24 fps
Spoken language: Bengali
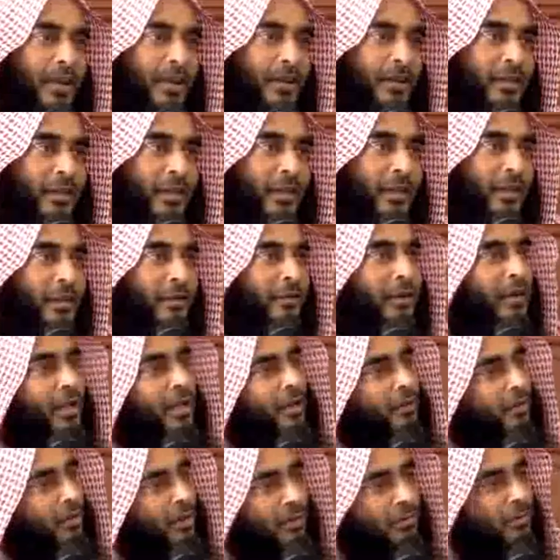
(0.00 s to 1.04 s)
না
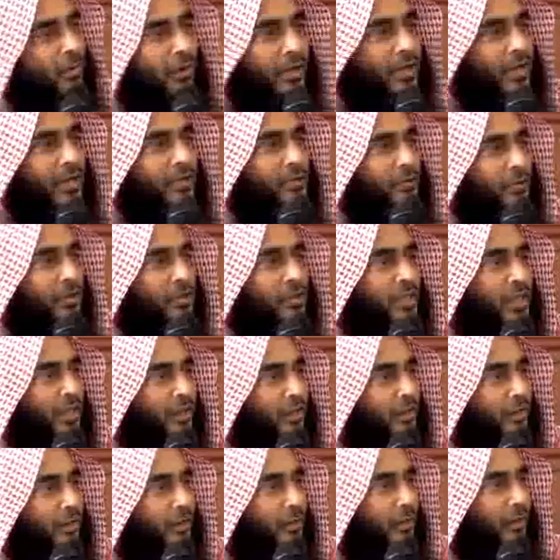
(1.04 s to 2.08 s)
অনেক নফল কাজ করছেন